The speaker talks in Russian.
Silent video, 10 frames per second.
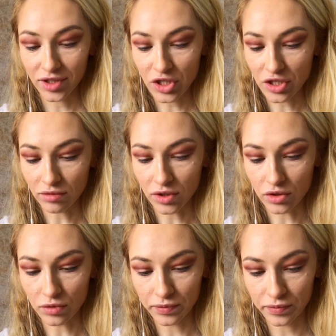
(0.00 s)
Конечно,
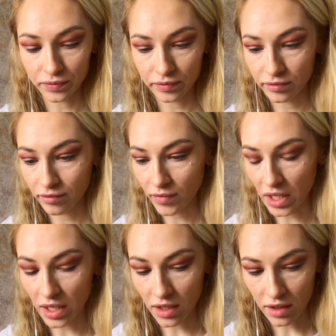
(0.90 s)
выложу.
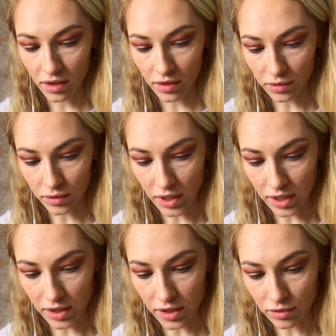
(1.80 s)
Куда
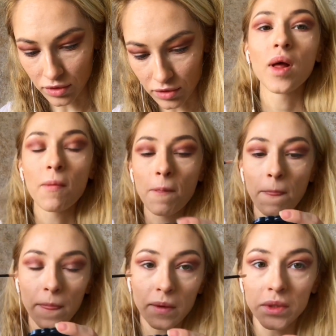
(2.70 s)
я денусь?
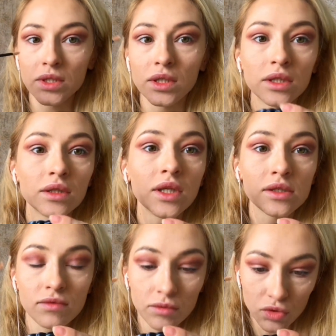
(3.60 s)
Давайте этот глаз
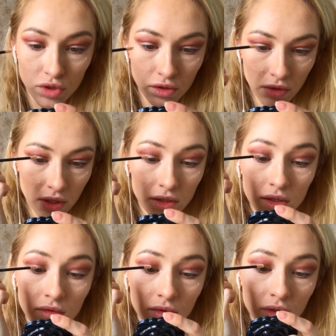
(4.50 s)
вам лучше видно.
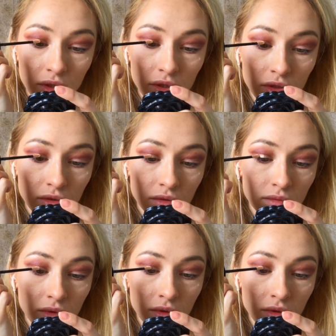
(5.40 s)
С него и начнем.